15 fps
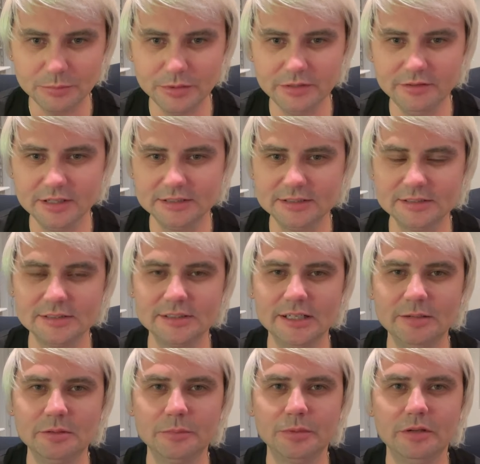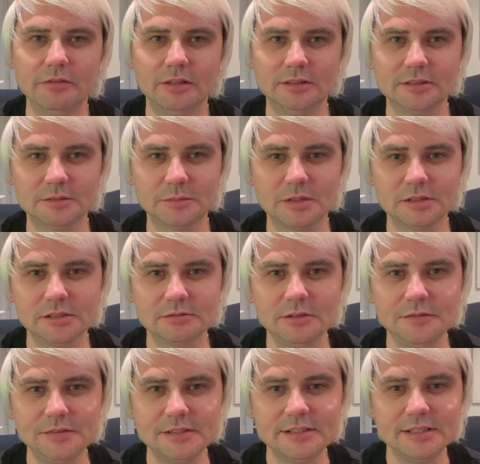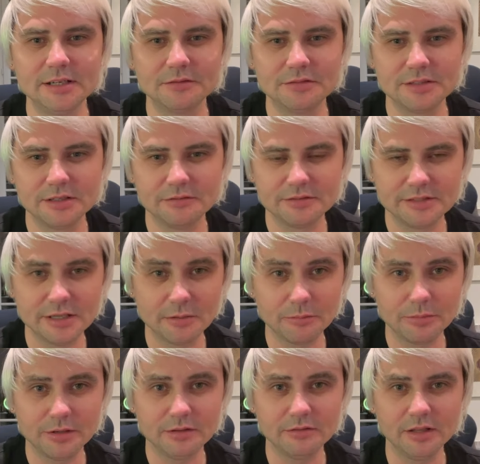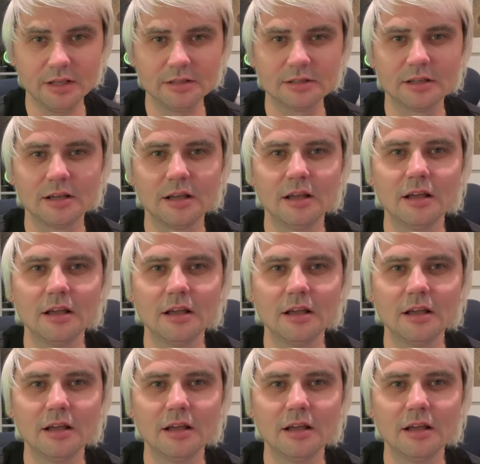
Привет из Крыма, привет из Москвы. Всем-всем-всем привет.